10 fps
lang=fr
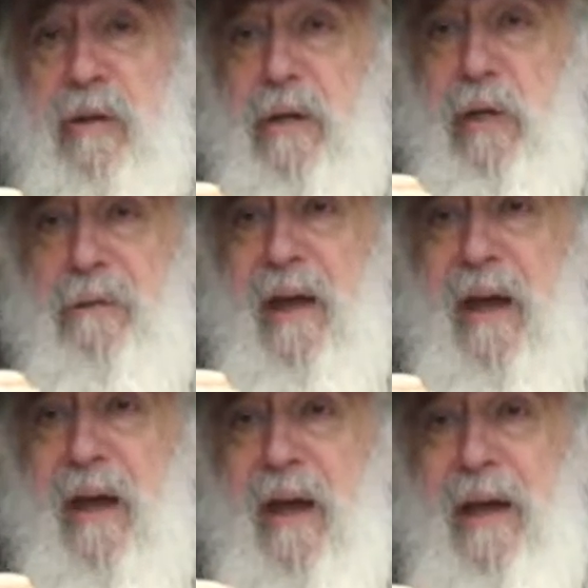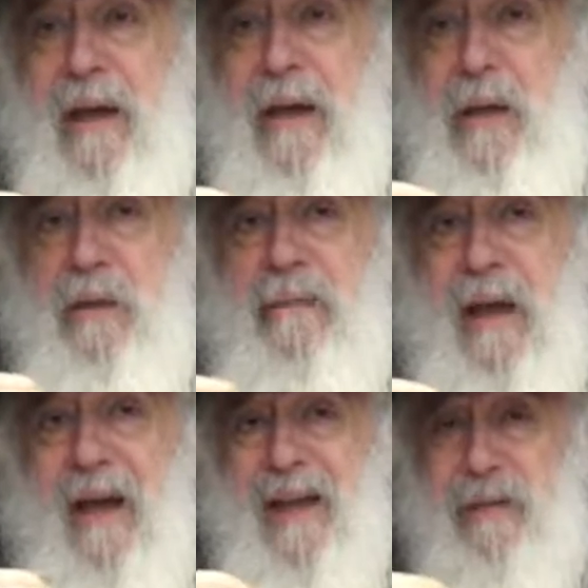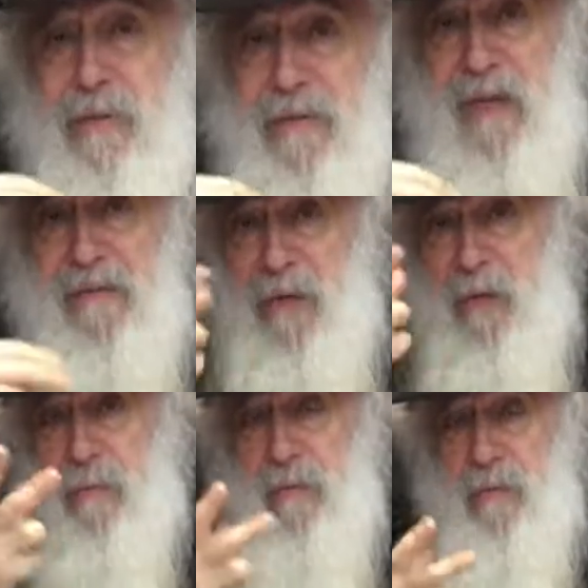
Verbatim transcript: il devient il devient associé avec le bon